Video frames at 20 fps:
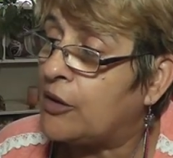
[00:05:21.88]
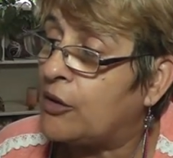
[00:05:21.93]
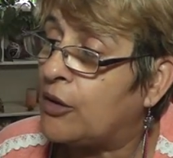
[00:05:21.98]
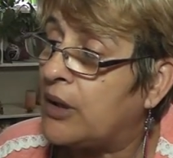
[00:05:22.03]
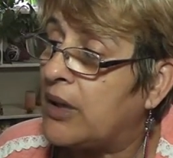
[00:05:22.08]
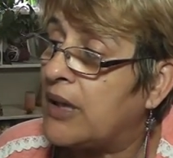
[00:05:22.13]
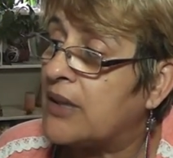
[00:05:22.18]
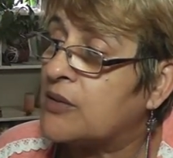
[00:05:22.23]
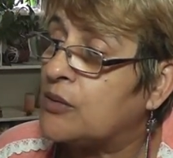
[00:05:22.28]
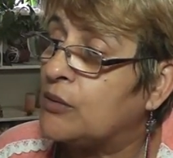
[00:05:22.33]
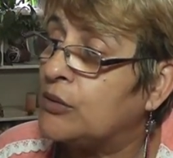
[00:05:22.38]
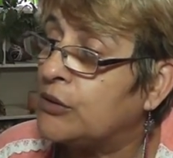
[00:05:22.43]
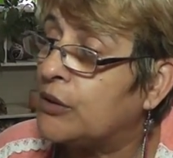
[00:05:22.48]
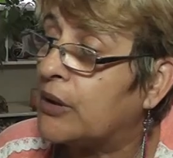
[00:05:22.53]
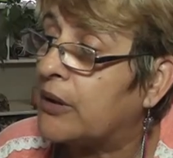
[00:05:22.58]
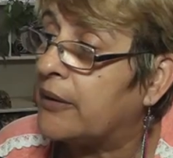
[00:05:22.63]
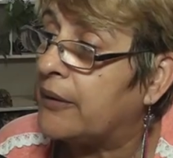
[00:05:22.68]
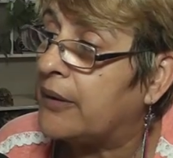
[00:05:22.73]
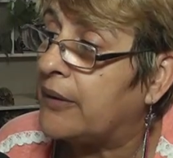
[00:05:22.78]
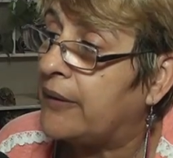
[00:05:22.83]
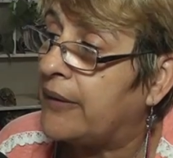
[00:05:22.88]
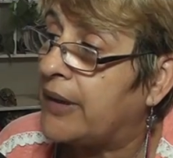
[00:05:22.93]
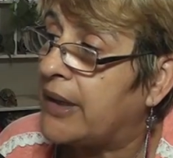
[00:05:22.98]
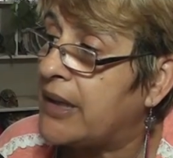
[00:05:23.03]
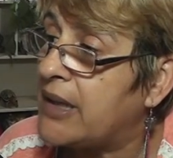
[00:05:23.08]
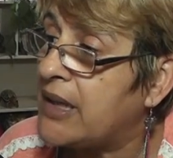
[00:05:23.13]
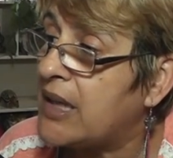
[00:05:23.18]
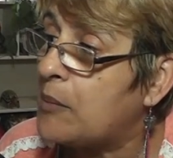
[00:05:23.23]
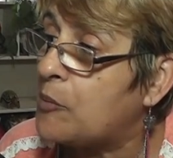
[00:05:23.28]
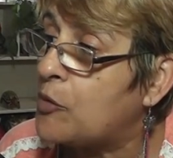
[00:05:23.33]
con el asunto que
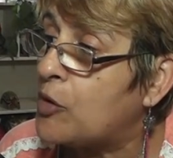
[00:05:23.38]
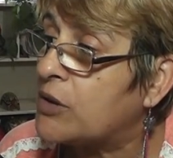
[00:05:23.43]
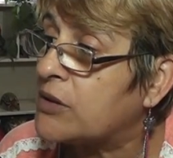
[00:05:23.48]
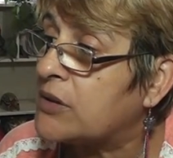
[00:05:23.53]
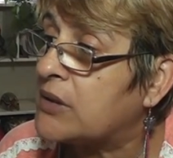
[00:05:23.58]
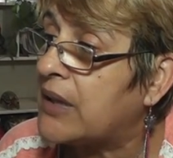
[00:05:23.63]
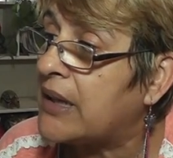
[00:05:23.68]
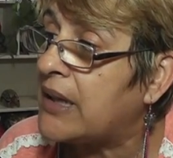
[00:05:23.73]
veíamos,